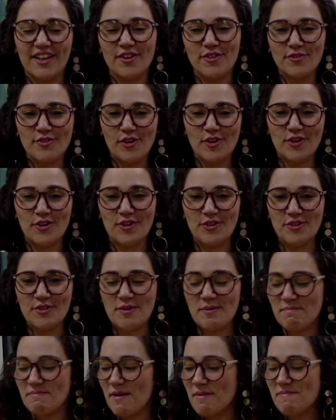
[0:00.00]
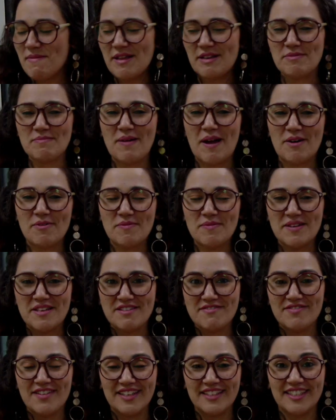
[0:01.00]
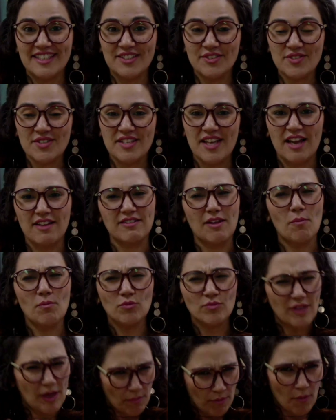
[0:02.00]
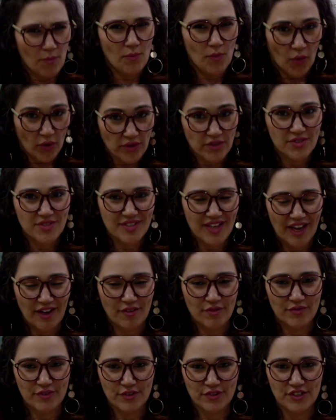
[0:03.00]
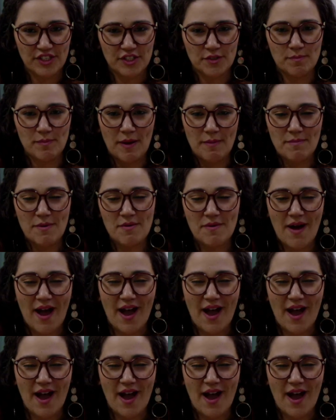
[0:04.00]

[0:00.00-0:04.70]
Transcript: eu vou bebendo uma aguinha, vai dando certo. Tá um tempo muito seco, viu, gente? Bebam